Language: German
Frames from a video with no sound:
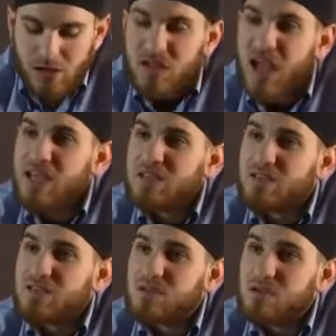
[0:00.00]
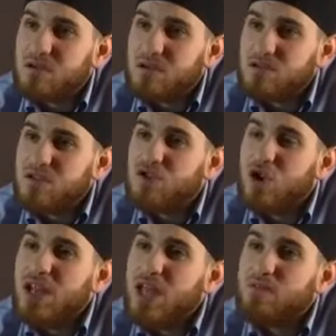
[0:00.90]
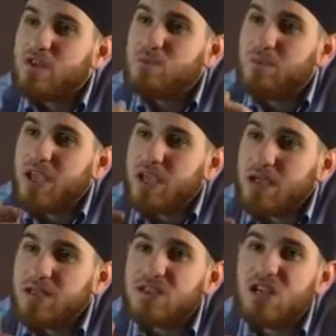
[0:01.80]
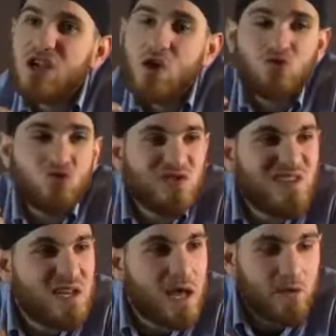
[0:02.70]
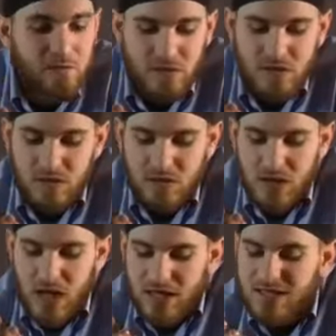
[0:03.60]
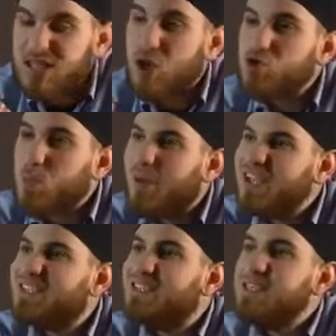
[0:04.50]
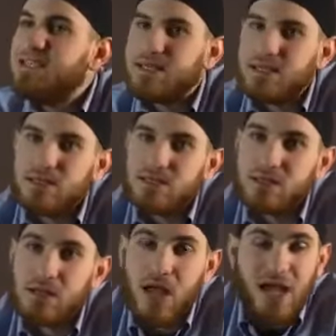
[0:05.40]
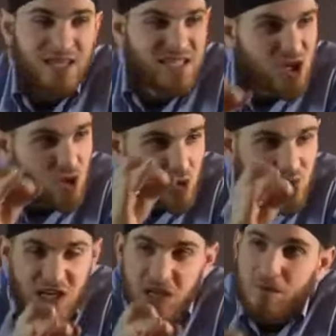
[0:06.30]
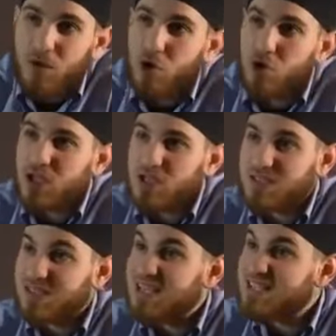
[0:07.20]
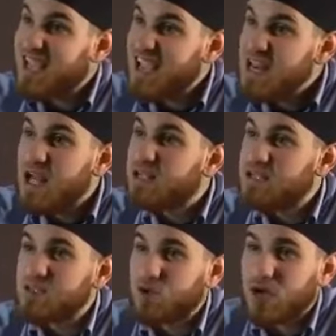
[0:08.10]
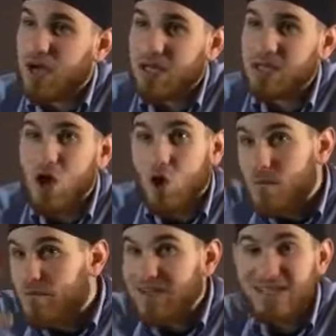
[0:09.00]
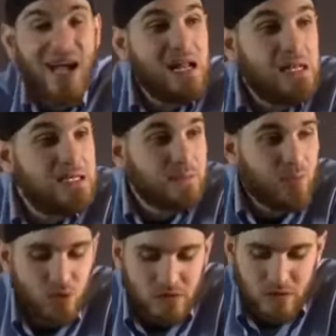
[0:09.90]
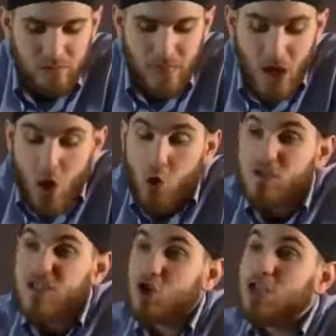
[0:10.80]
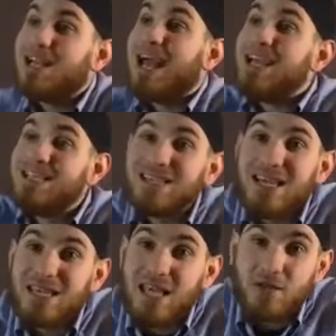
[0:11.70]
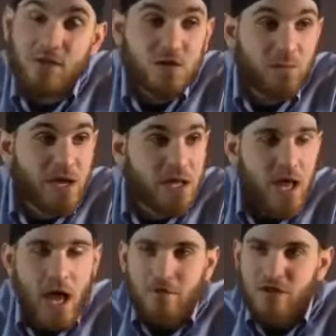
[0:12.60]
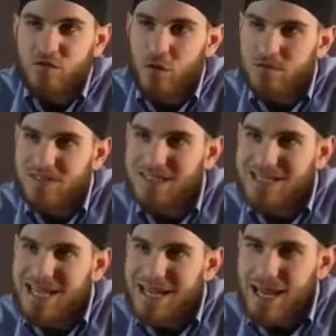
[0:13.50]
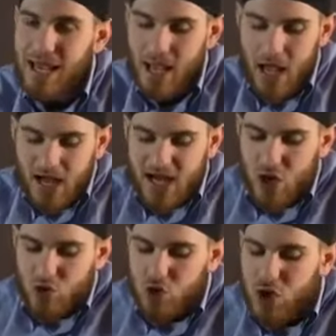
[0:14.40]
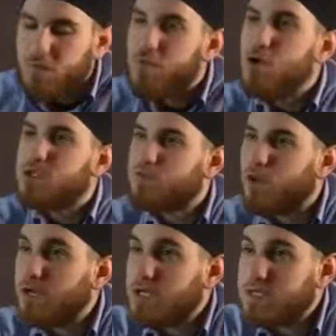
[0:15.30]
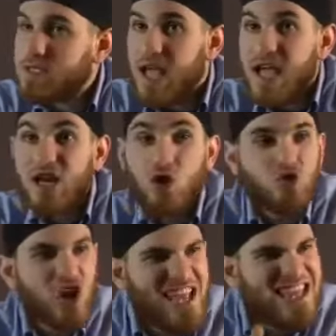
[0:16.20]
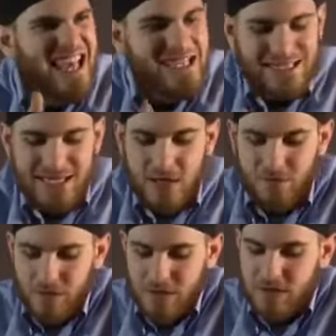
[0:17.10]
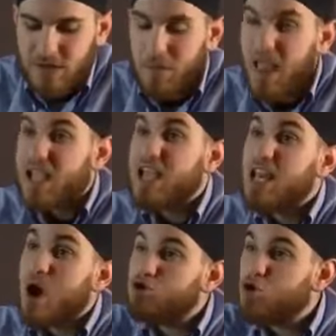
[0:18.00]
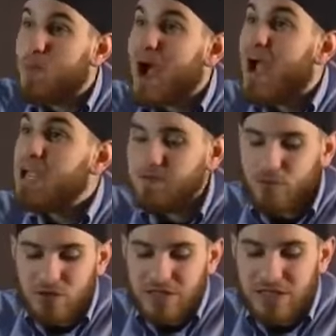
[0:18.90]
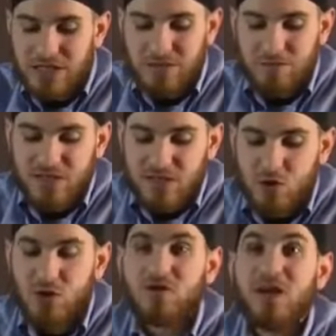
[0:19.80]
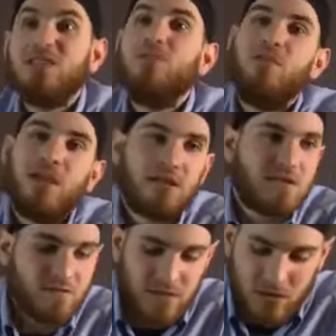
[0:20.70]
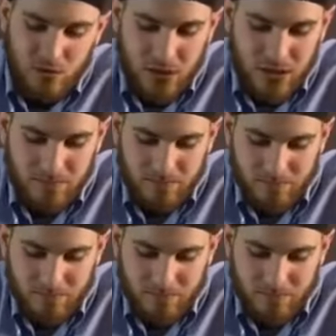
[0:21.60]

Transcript: Das heißt, Sie sollen etwas bringen, das genauso sinnhaft ist, das genauso präzise ist, das genauso tiefgründig ist. Das heißt, der Inhalt des Koran umfasst all diese Punkte. Und sie sollen gleichzeitig etwas bringen, was vom Stil her genauso gefühlsvoll ist, genauso intensiv ist, genauso beeinflussend ist bzw. bewegend ist wie der Koran.